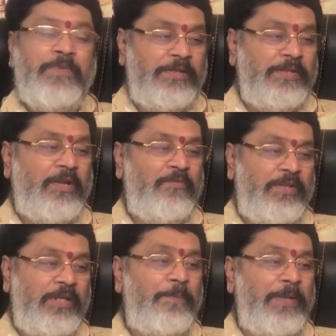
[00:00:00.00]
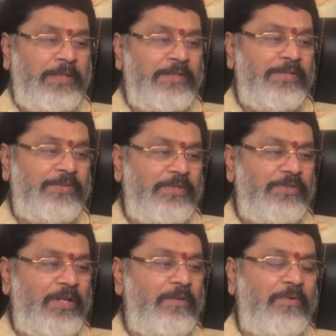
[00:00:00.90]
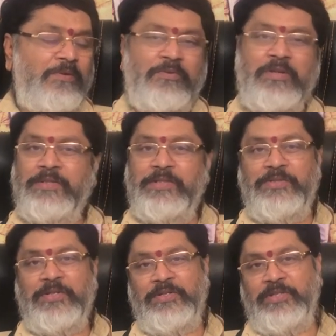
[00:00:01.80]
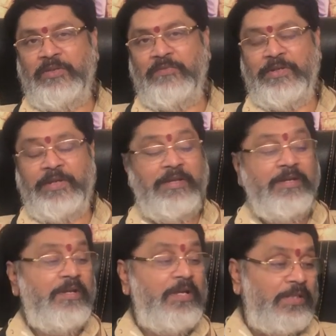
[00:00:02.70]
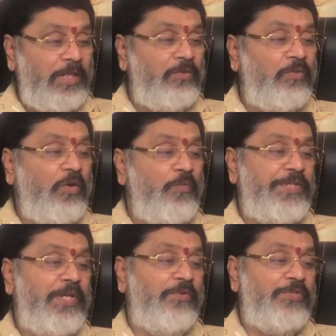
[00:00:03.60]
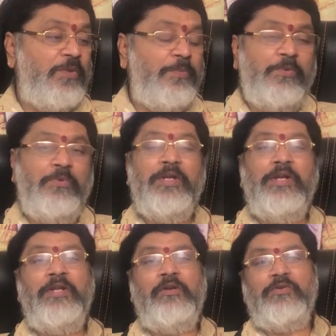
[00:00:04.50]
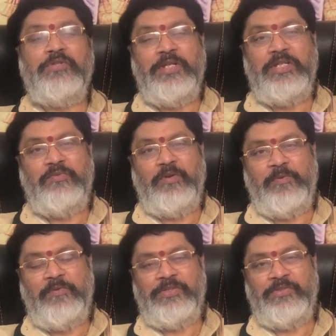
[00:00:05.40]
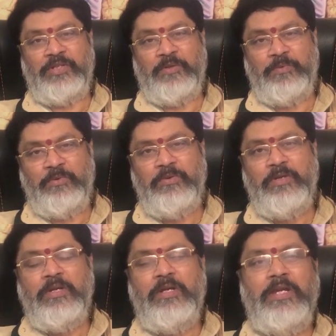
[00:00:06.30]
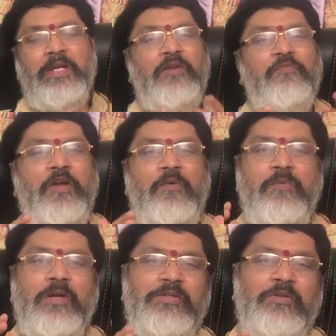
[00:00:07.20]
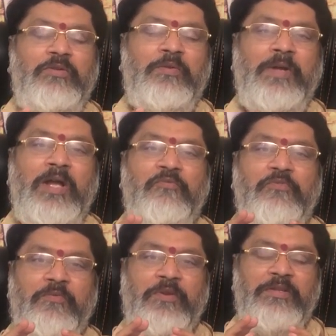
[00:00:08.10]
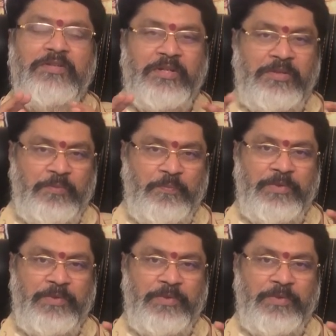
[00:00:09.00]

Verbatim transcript: అంటే ఆ విధంగా ప్రయత్నం చేస్తే చాలా బాగుంటుంది ఆశ్రయ నక్షత్రం వారికి తర్వాత ఇంకొక విషయానికి వచ్చినప్పుడు ఏడేంట్లో శనీశ్వరుడు ప్రవేశించినప్పుడు ఇక్కడ ఫేవరబుల్గానే జరుగుతుంబో అన్ఫేవర్ అని జరగదు